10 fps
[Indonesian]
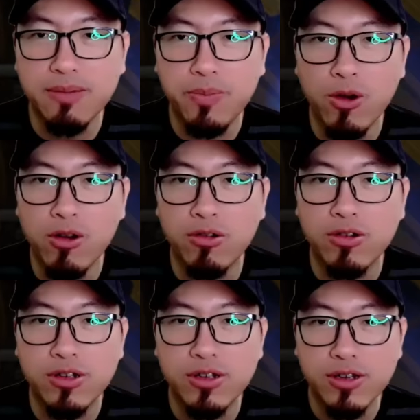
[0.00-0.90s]

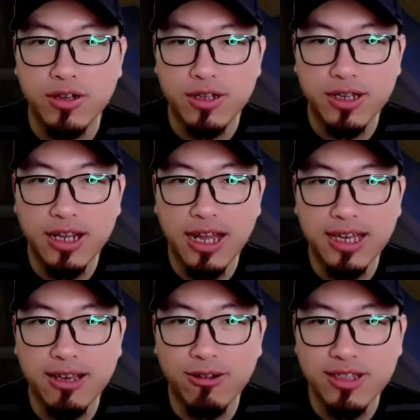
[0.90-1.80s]
Cipung. Ini
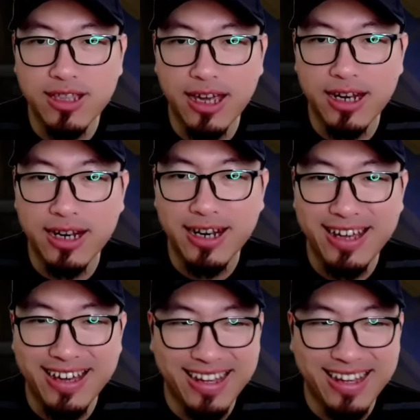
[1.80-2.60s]
lagi konten.